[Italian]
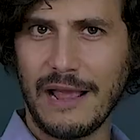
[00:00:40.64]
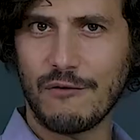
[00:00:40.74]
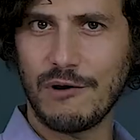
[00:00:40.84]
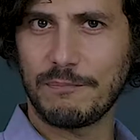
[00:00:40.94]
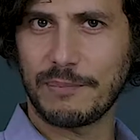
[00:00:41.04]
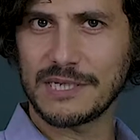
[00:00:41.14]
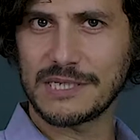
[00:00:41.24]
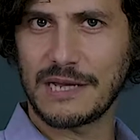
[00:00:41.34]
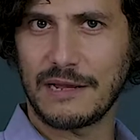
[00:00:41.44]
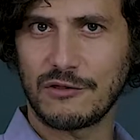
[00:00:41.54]
è in quel
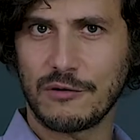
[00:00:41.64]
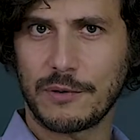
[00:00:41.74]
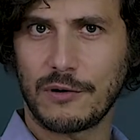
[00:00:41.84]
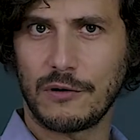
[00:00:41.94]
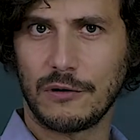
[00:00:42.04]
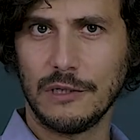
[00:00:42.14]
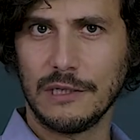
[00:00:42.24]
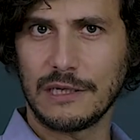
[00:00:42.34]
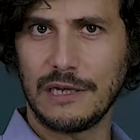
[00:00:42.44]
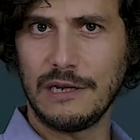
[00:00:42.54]
passaggio però
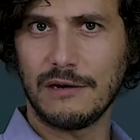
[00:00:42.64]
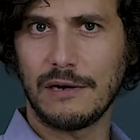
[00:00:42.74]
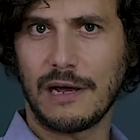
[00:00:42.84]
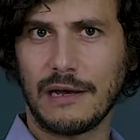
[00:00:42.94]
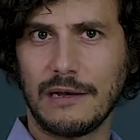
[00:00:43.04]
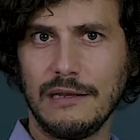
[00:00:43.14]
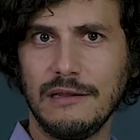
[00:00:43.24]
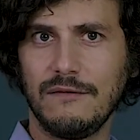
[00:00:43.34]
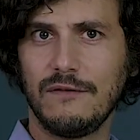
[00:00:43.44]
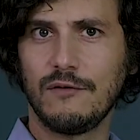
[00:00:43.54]
che Nicolà
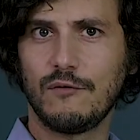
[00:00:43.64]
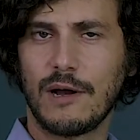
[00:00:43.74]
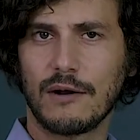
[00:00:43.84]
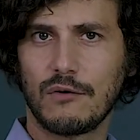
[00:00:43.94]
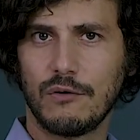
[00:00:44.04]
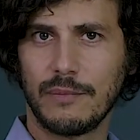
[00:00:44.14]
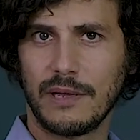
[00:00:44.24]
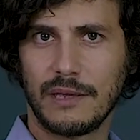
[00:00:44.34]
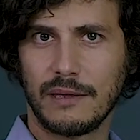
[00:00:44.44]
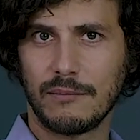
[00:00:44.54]
individua,
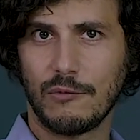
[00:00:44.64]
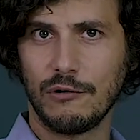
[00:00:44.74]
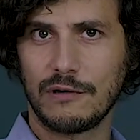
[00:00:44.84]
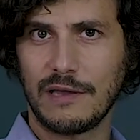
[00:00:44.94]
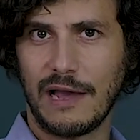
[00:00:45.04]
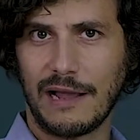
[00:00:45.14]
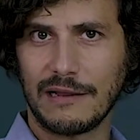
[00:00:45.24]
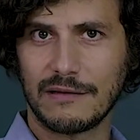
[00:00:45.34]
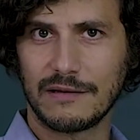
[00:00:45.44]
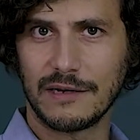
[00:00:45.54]
come molti
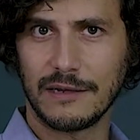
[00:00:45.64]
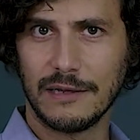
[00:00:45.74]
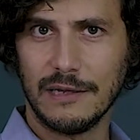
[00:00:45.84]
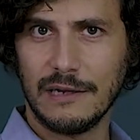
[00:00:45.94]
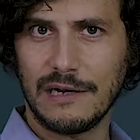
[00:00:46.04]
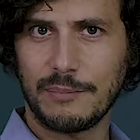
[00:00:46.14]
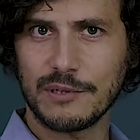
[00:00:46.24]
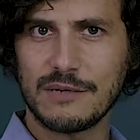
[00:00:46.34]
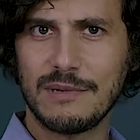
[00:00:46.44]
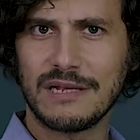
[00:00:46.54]
altri, la
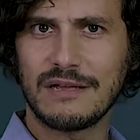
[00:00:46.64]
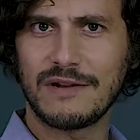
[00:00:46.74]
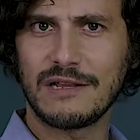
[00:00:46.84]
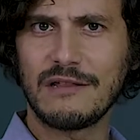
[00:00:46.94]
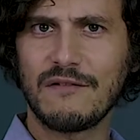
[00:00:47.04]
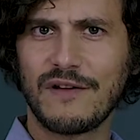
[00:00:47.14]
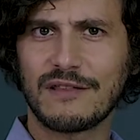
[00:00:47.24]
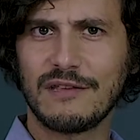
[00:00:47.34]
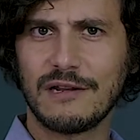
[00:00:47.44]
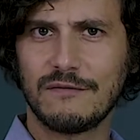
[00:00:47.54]
possibilità di avere dei
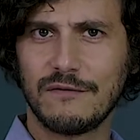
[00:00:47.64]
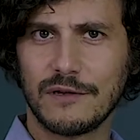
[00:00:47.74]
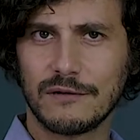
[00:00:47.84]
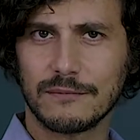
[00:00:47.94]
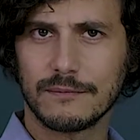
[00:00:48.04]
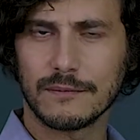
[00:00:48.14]
difetti nel vino.